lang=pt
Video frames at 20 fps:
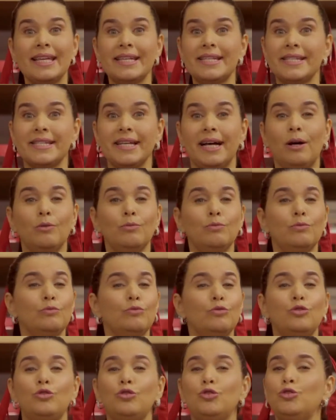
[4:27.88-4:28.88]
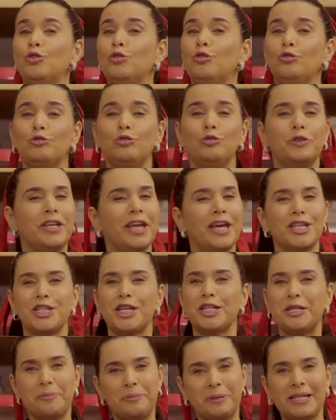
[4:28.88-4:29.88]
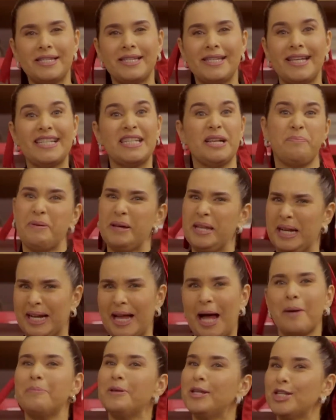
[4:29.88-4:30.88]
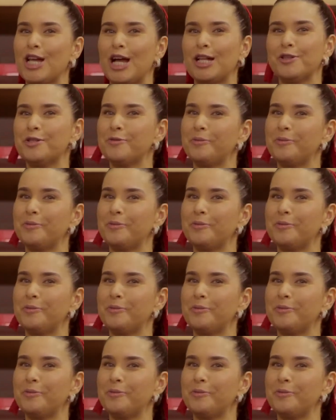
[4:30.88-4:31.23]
que são tudo que a gente precisa para caprichar